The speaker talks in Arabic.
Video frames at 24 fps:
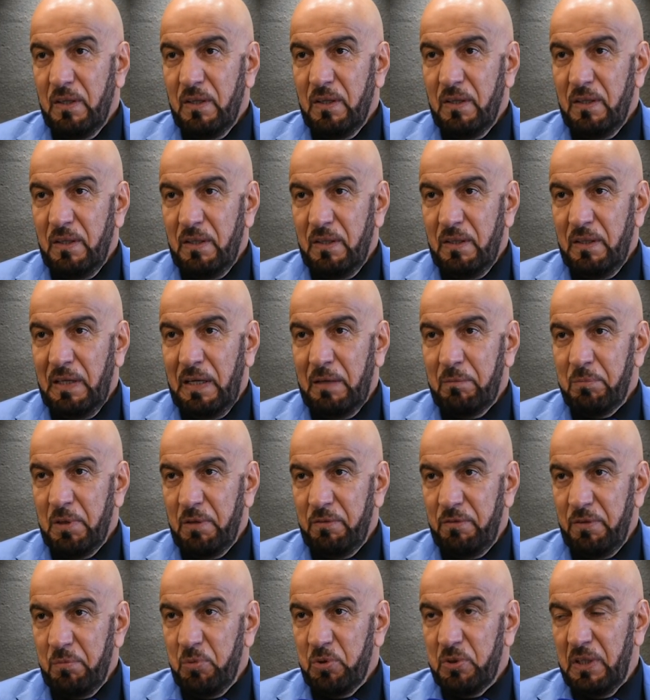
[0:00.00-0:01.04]
آه، لعبنا
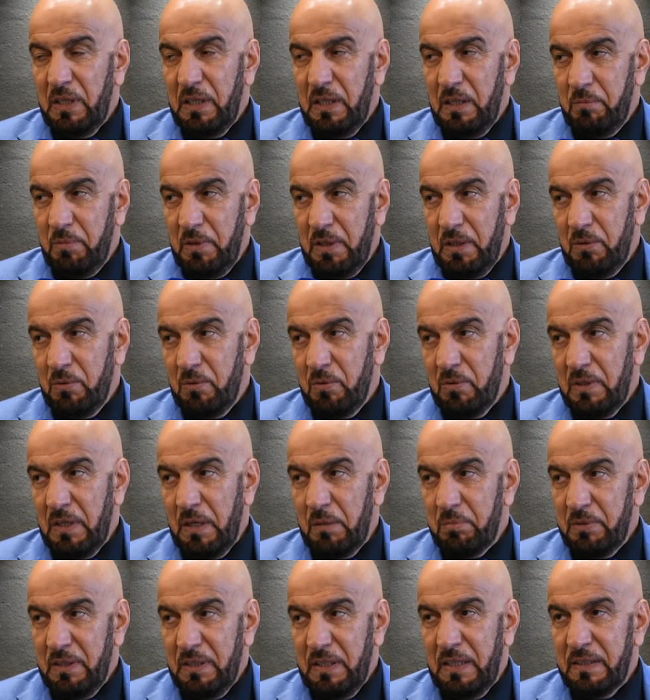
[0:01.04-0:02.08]
في المنتخب أنا
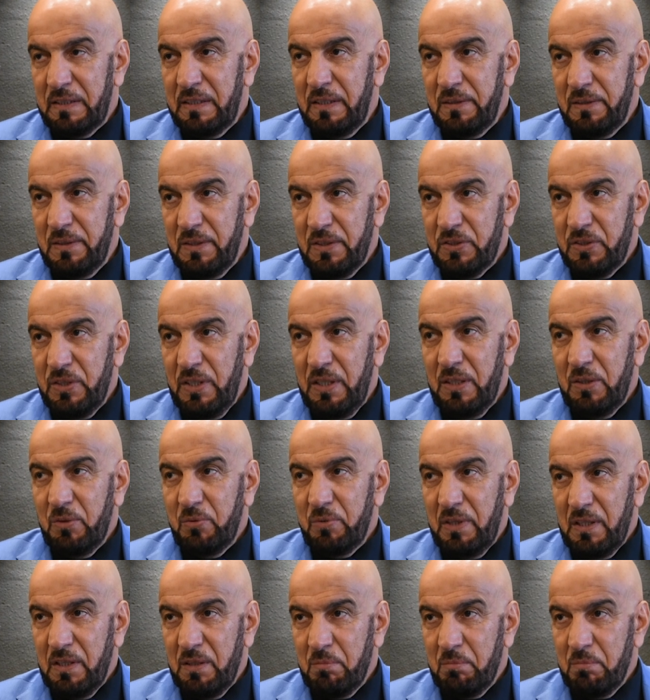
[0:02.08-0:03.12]
وكابتن عدن رجال
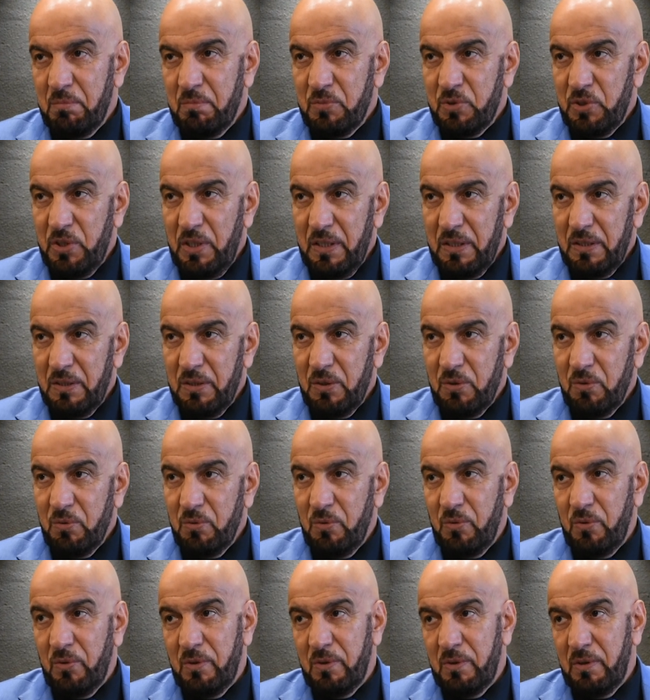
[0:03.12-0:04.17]
وناظم شاكر
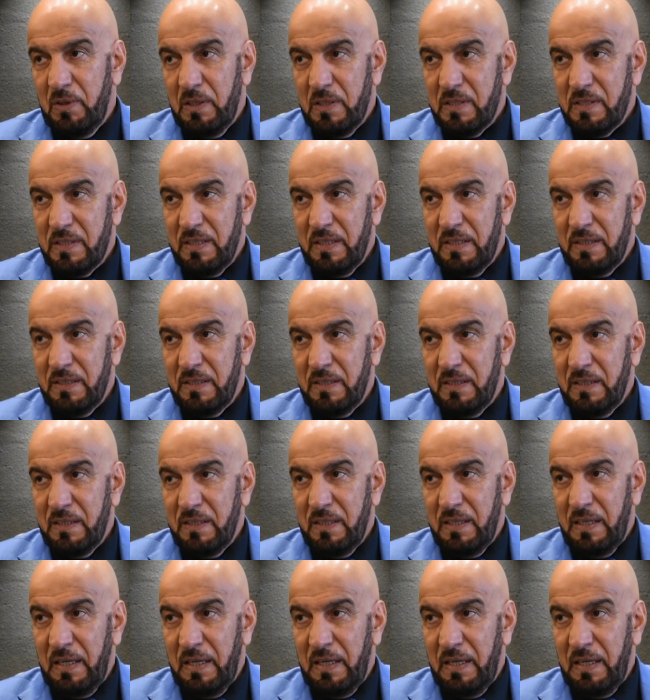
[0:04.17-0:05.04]
وحسين